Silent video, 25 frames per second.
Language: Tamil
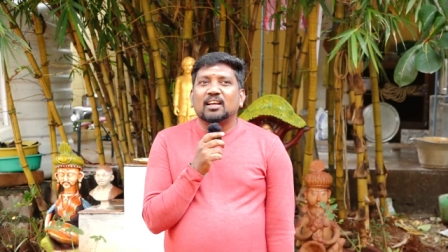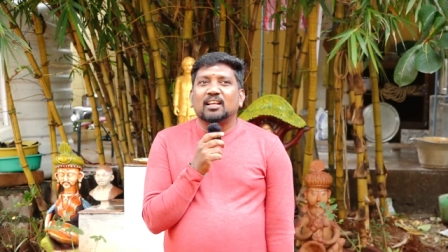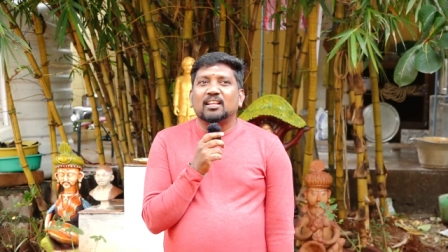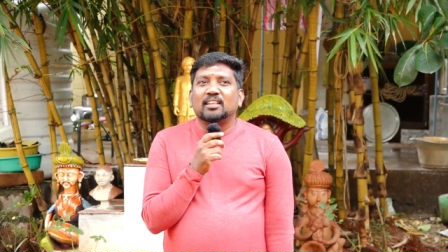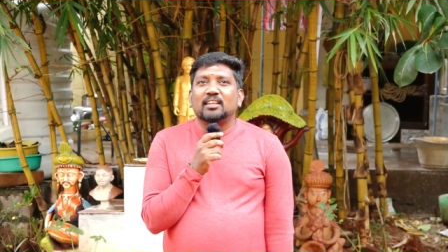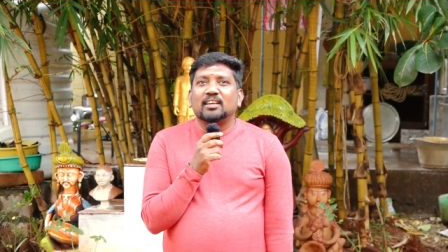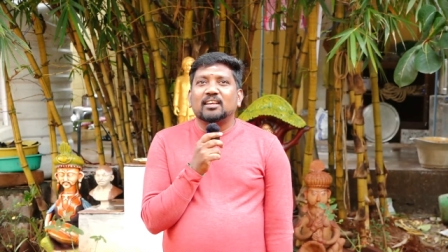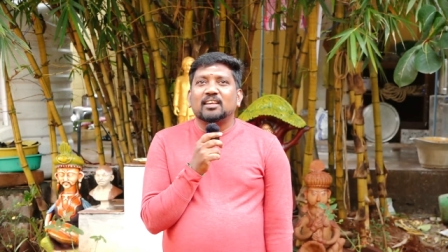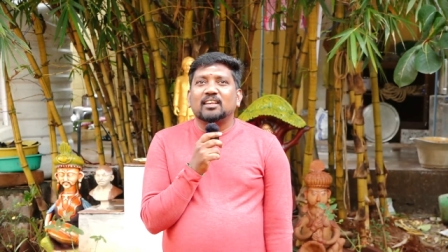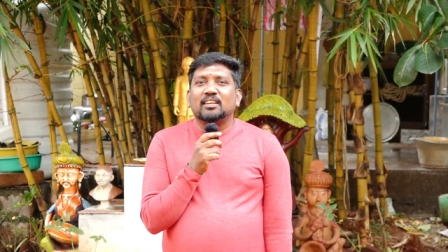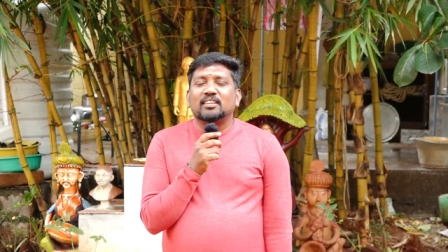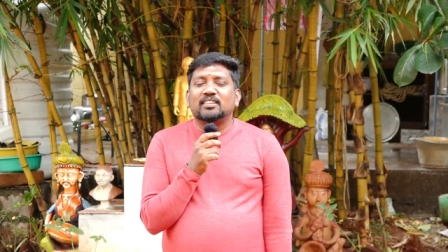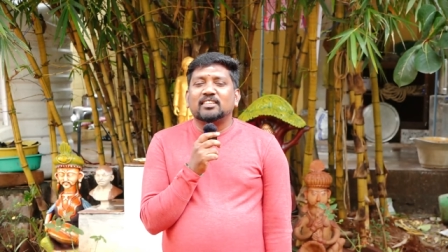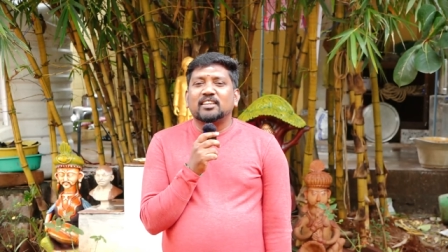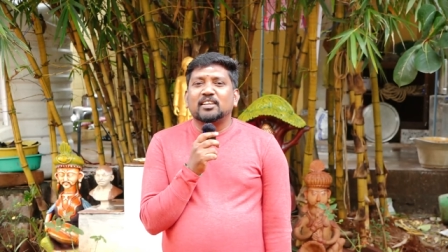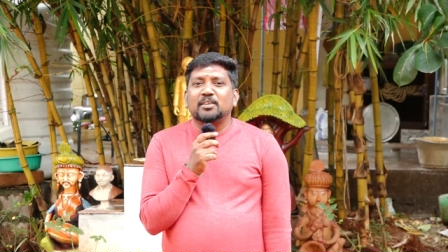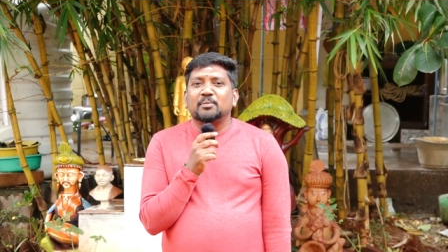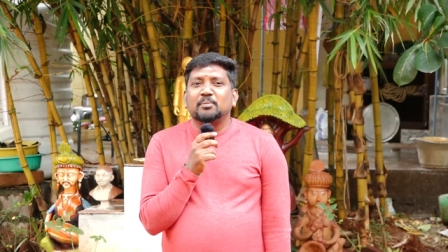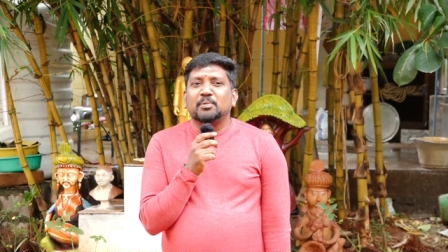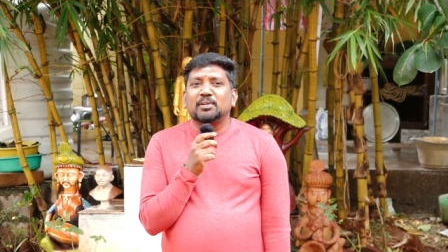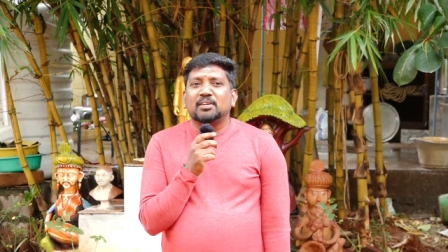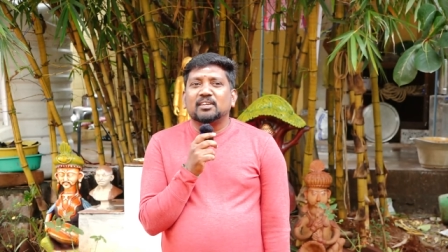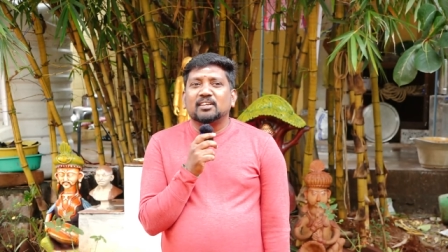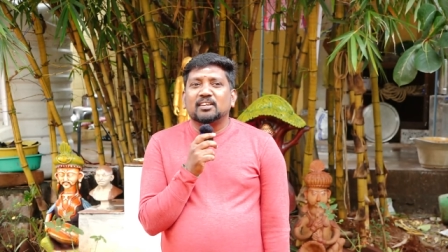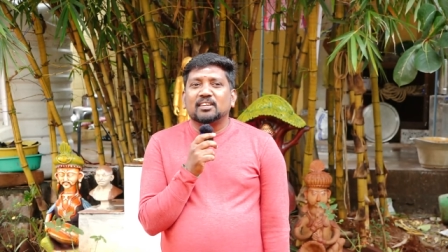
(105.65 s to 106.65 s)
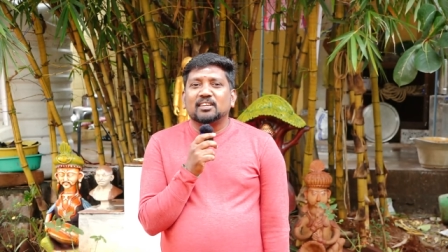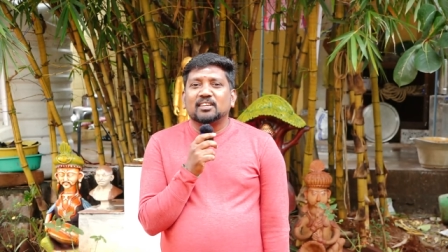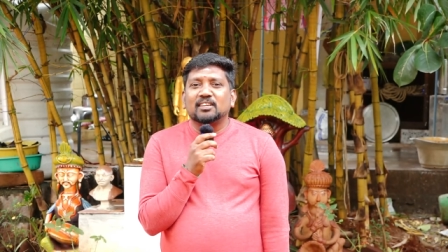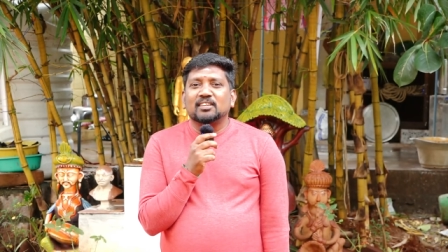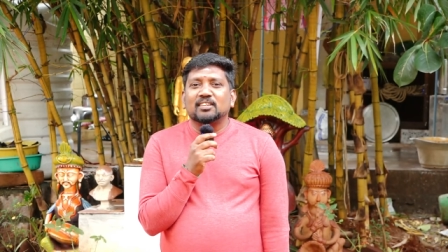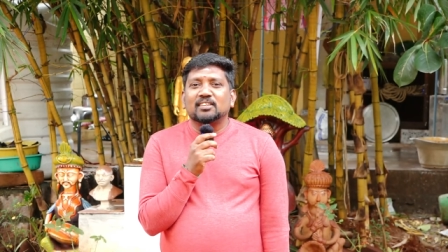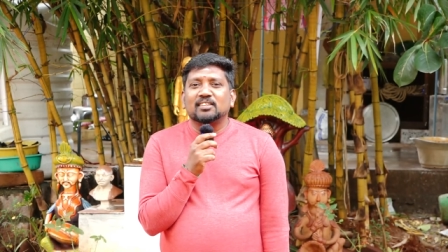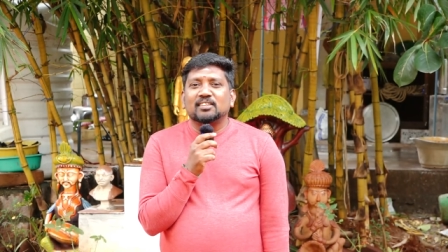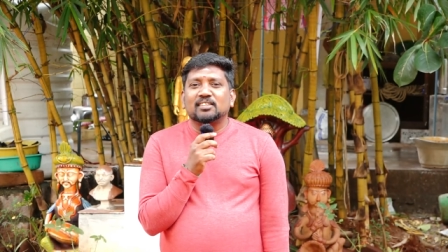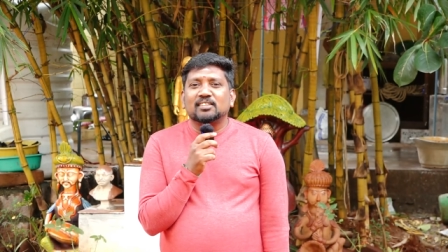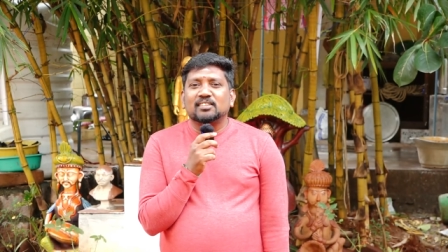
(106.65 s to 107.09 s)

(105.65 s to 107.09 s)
அதை என்ஜாய் பண்ணுங்கள்